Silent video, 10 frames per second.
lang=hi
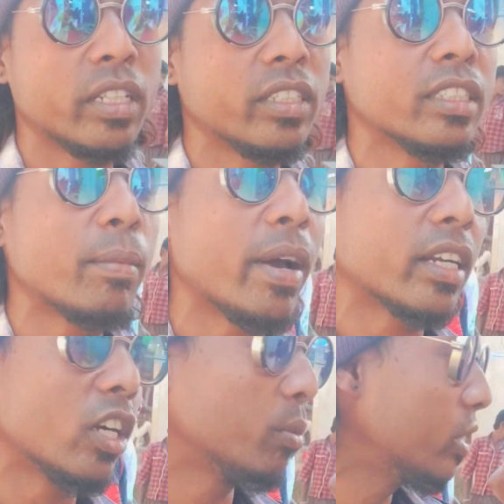मैंने जितना
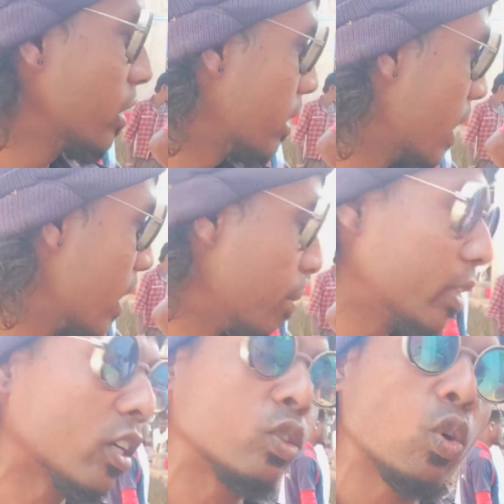मार्केट विजिट किया
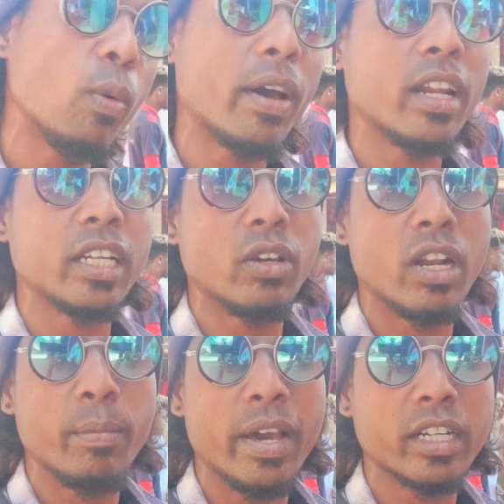अभी तक दो बार लगने
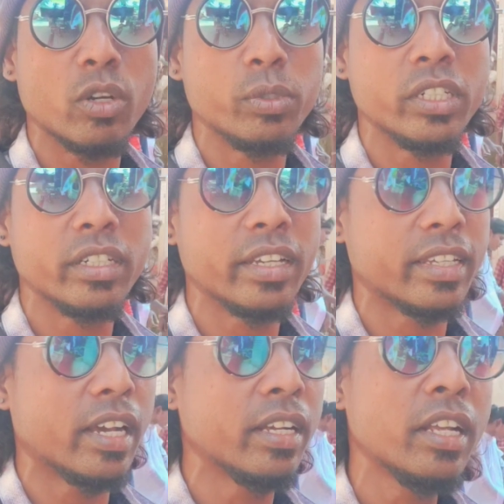वाला मार्केट विजिट नहीं
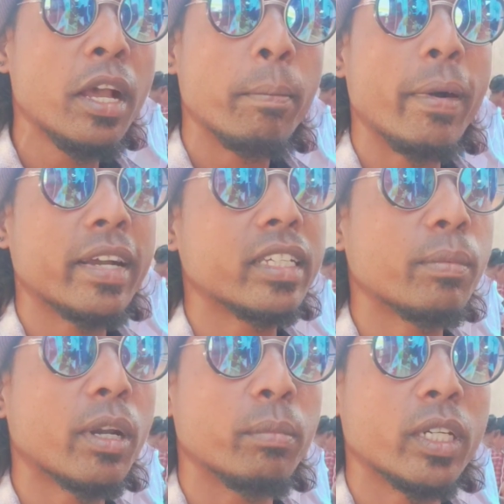किया बाकी
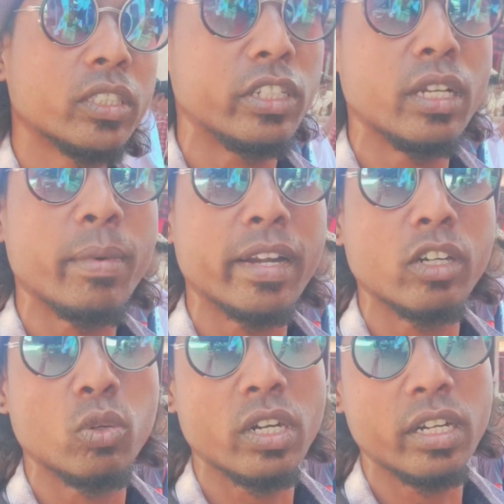यहाँ पर बस्तर
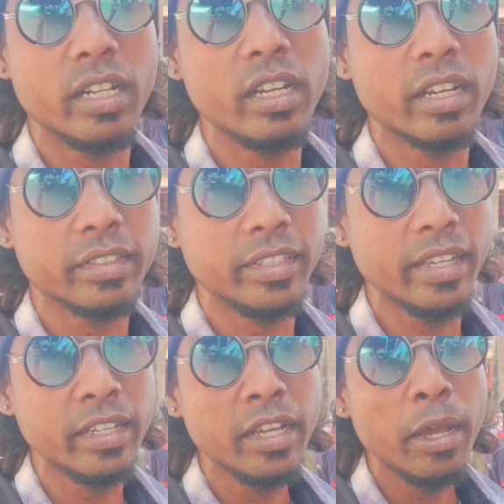मार्केट हो गया डेली लगती
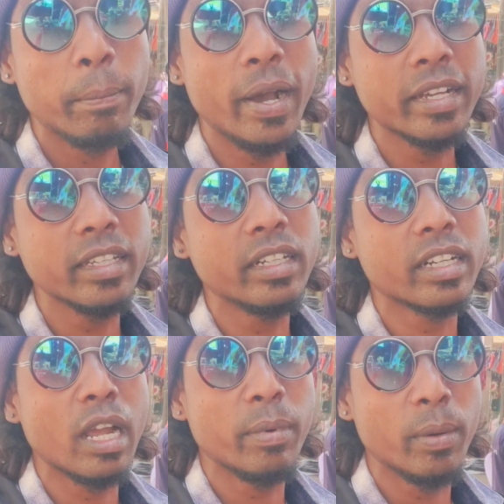है बाकी
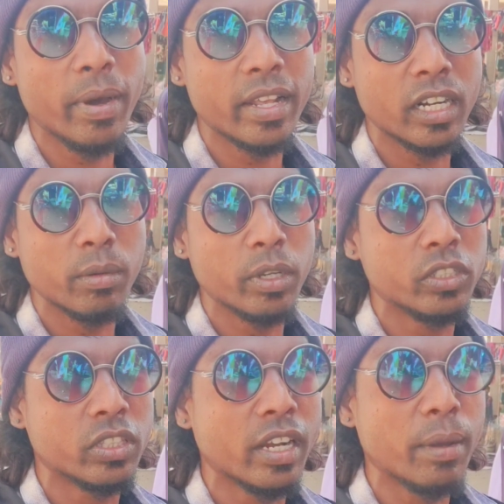ट्राइबल मार्केट में
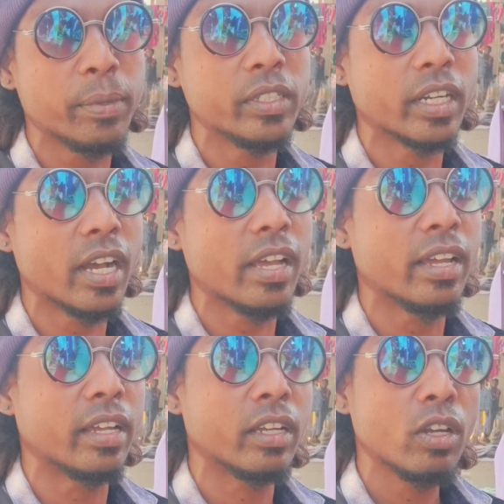जितना भी जगह
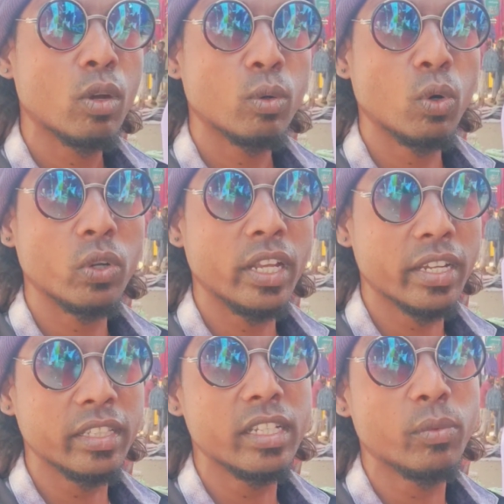है वो
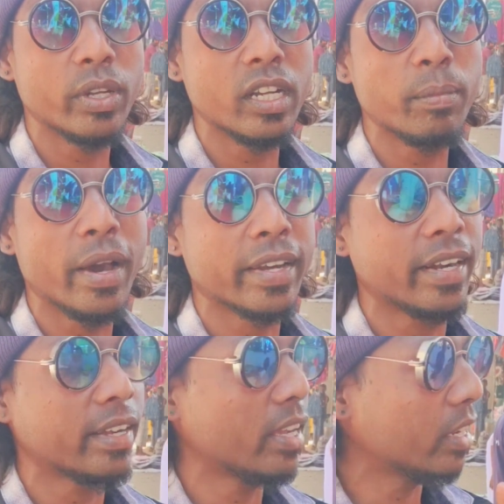एक ही दिन वीकली
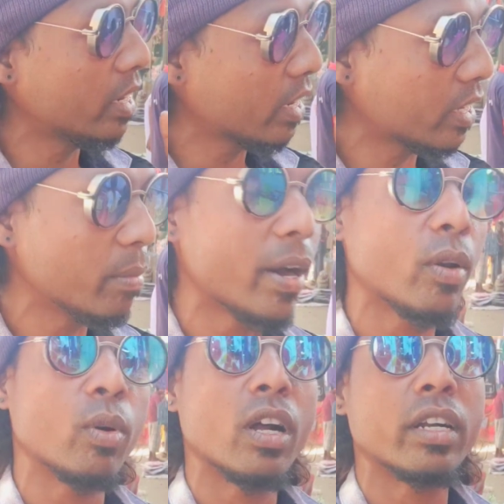मार्केट है एक ही
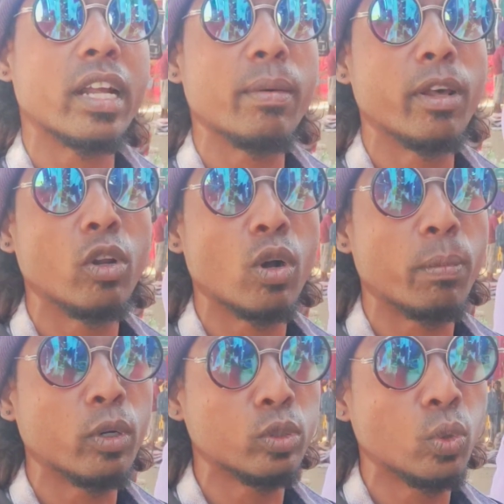बार ट्राइबल लोग
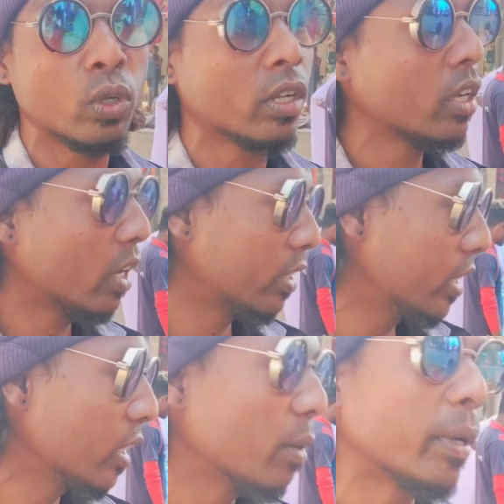बहुत दूर और
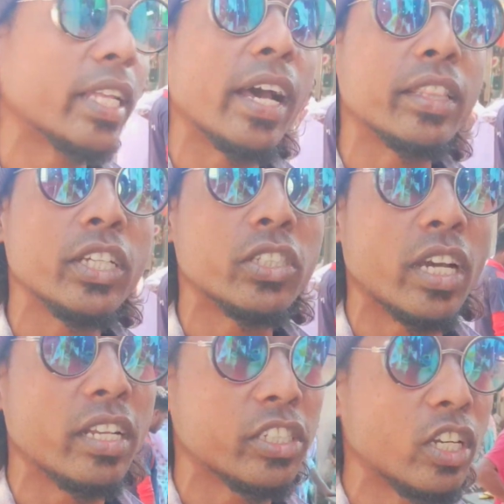जैसे कि बताया तीस
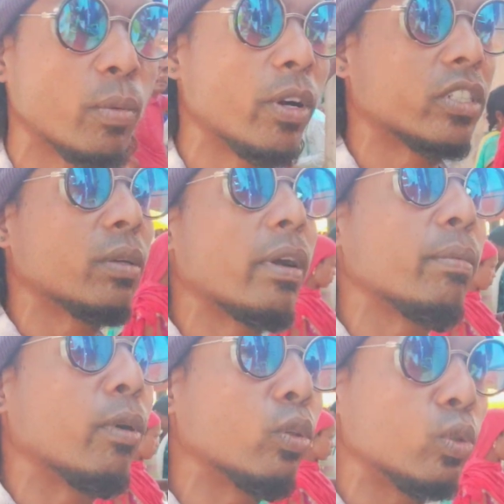चालीस किलोमीटर से
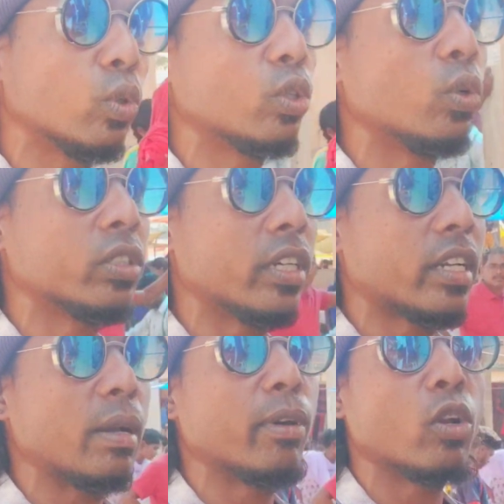भाई बहुत दूर दूर से
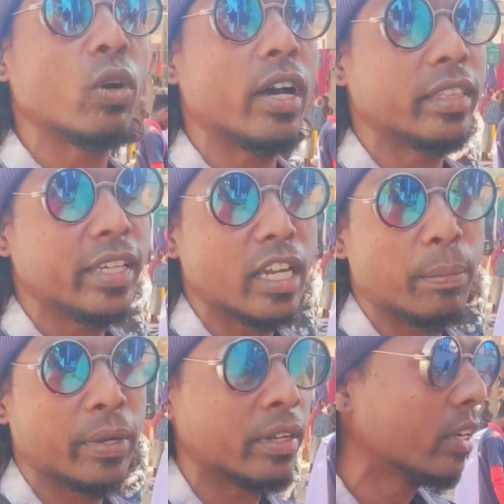ट्राइबल लोग आते हैं
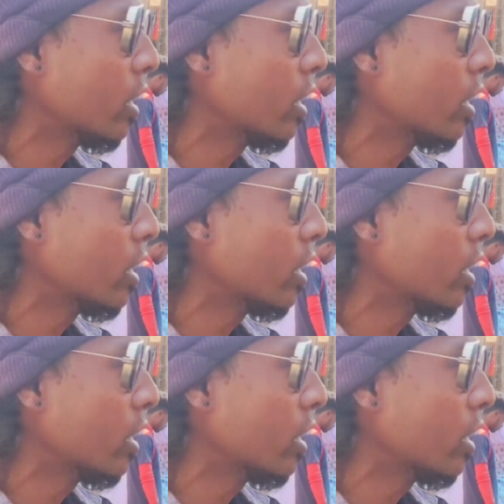यहाँ पे